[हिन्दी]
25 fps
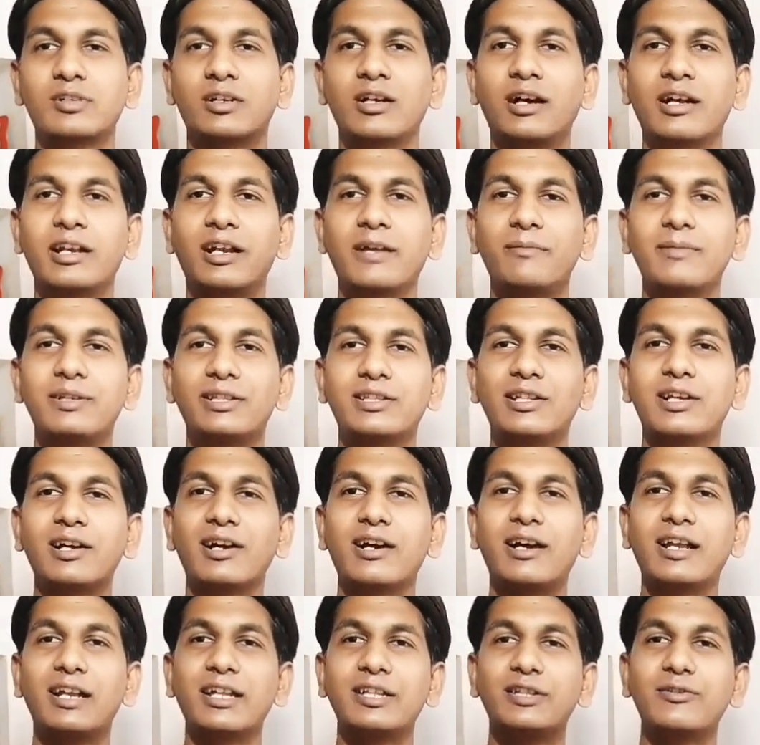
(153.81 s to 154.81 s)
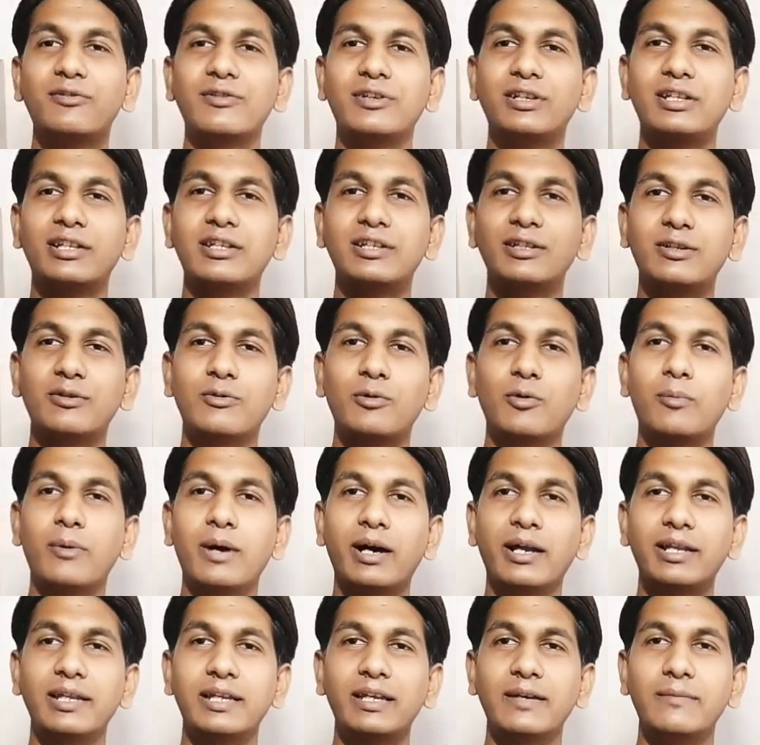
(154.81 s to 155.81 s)
खाना भी इतना खा लेते हो कि नींद खूब
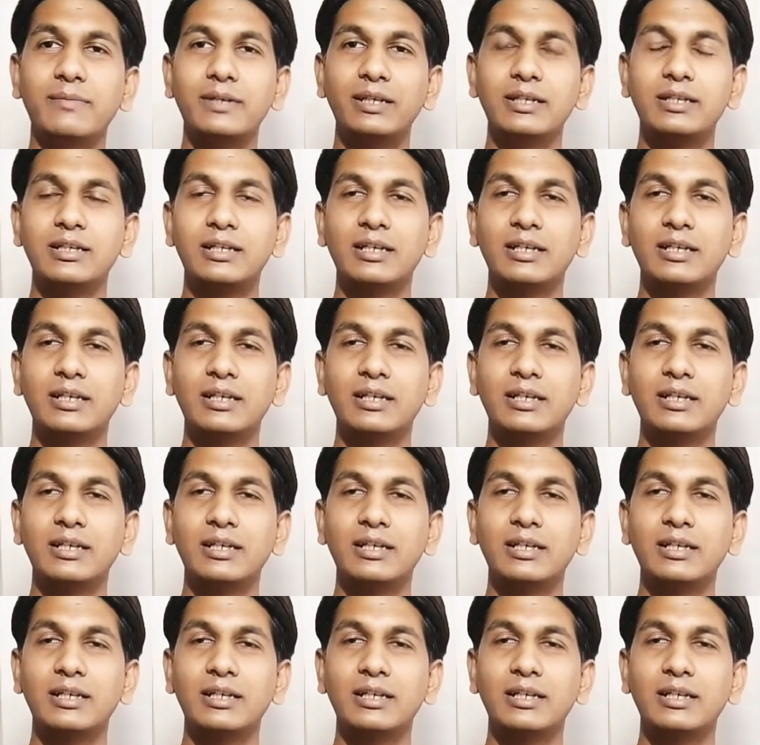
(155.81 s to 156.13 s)
आ रही है